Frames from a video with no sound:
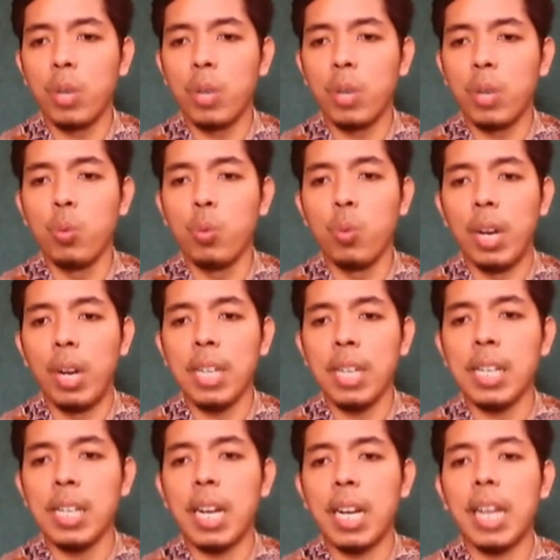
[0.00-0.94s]
huwa
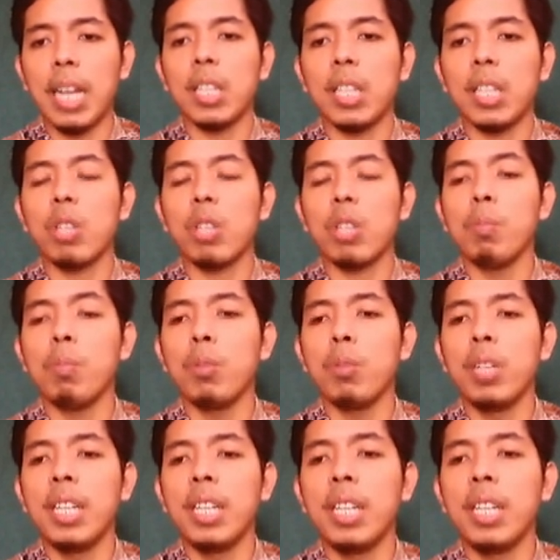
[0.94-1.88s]

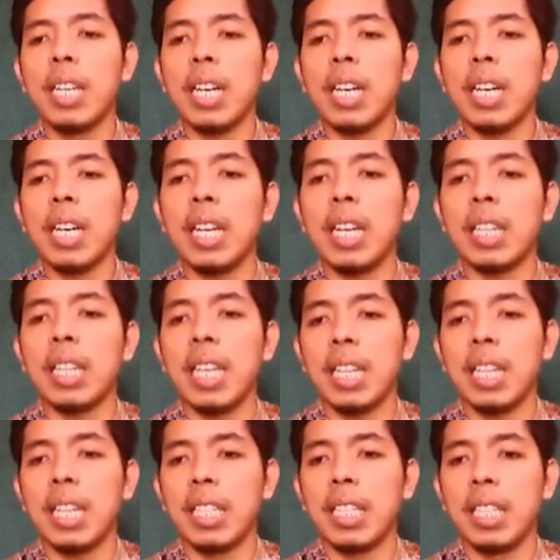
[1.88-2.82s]
ataupun hia
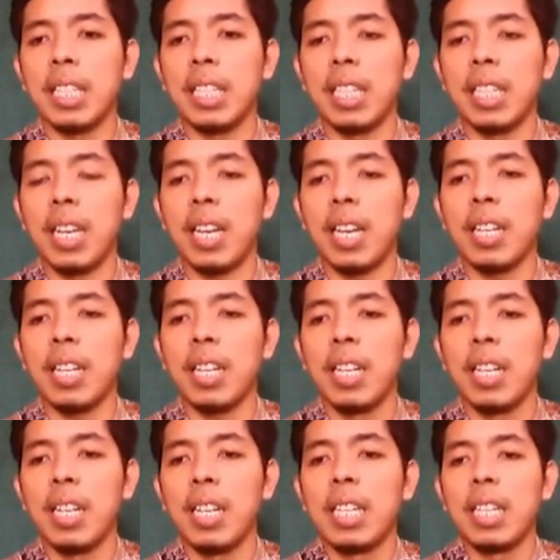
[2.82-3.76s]
hati-hati ya
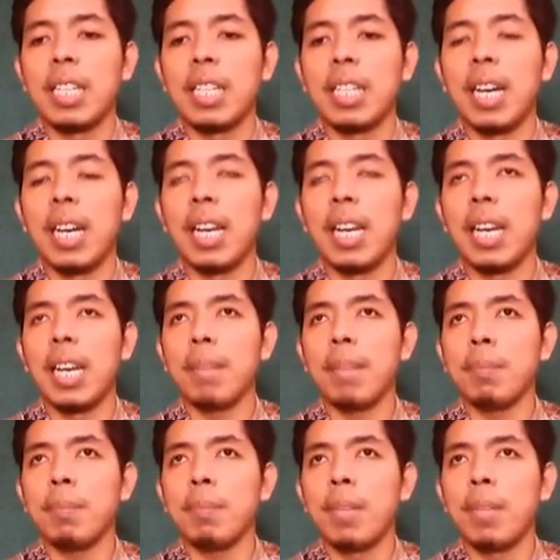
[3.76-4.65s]
dalam